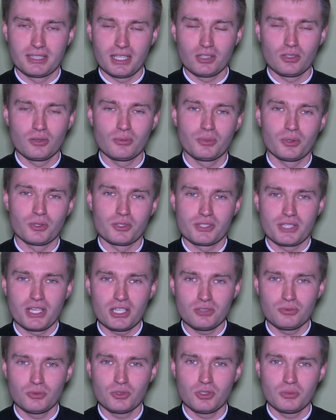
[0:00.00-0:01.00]
daną
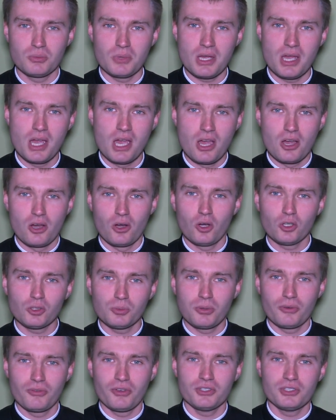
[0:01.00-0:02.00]
postać, musimy
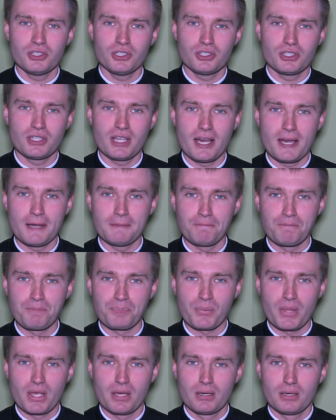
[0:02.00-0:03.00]
odpowiedzieć na
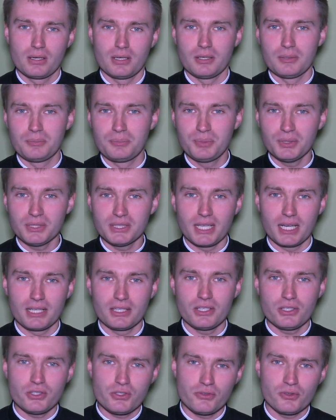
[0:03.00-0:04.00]
e,
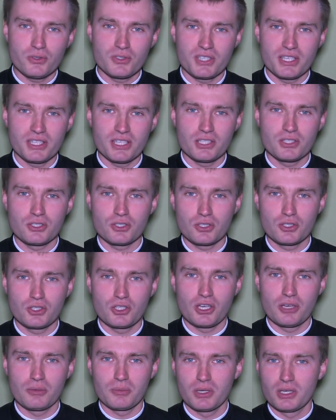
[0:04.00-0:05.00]
pytanie związane z
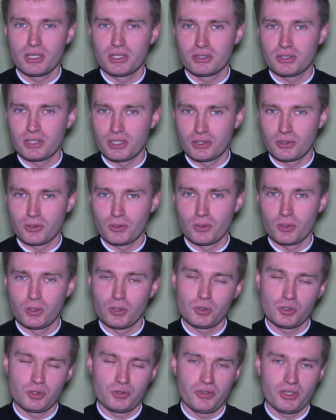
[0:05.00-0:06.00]
życiem tego
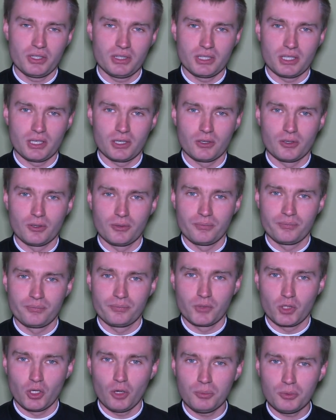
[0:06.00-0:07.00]
świętego.
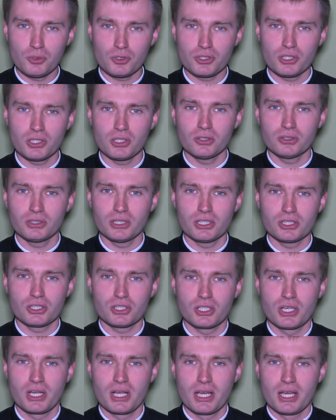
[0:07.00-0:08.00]
Oprócz tego
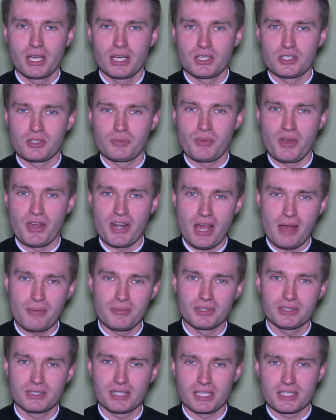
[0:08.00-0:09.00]
też
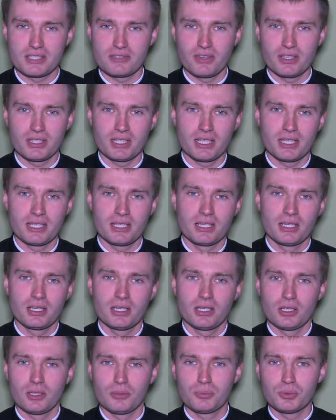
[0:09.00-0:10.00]
zbieramy tak zwane
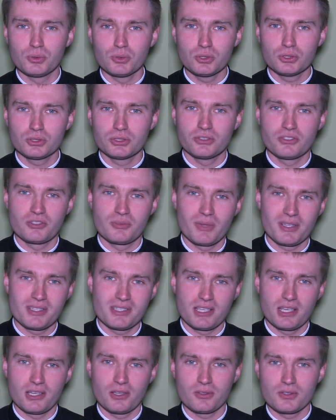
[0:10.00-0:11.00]
punkty
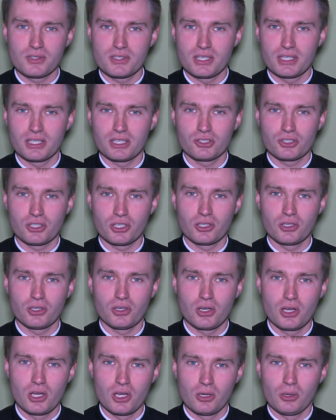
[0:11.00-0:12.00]
wzmacniające
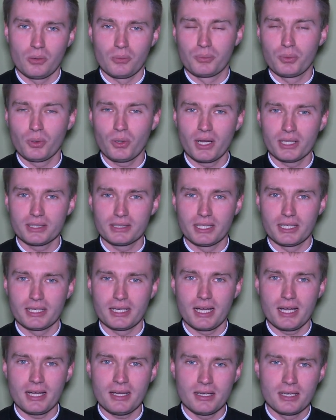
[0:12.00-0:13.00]
naszego
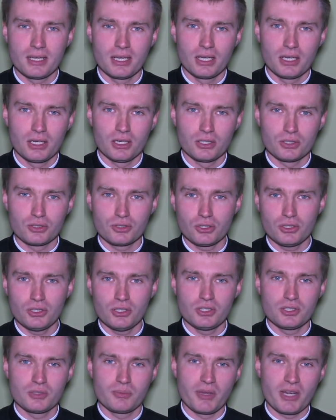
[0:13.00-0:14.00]
bohatera, e,
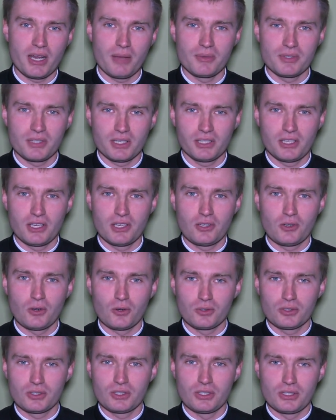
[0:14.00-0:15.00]
czyli zbieramy takie
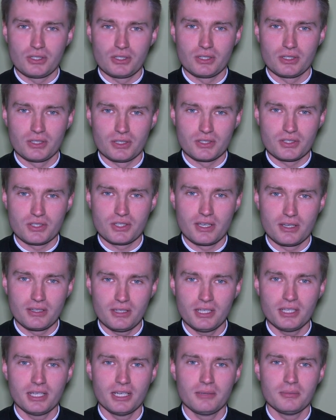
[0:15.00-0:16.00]
ikonki z
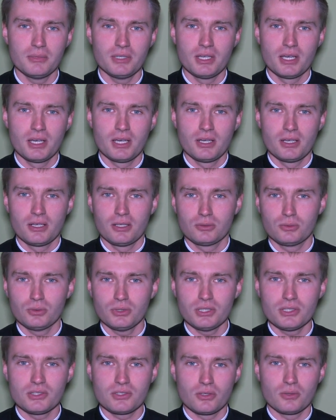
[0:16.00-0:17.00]
kielichem,
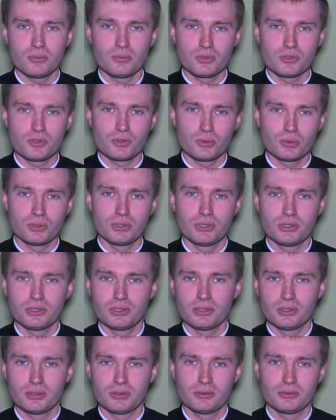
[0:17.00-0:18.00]
które są, e,
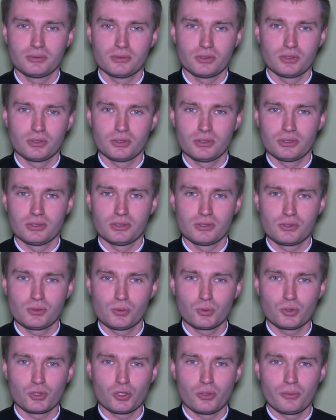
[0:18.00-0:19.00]

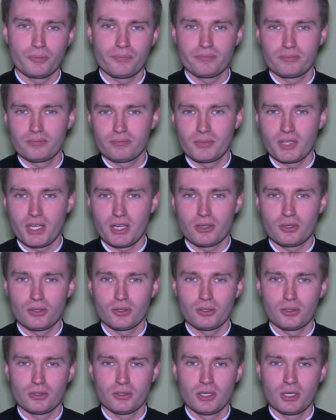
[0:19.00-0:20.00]
służą
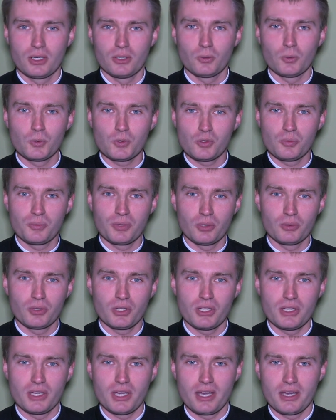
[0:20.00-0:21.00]
jako
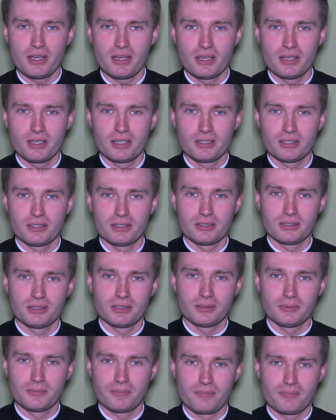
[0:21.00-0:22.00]
uzupełnienie
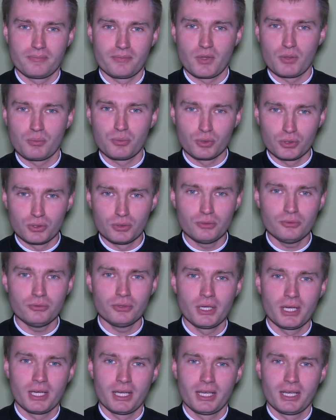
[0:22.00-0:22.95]
płynów.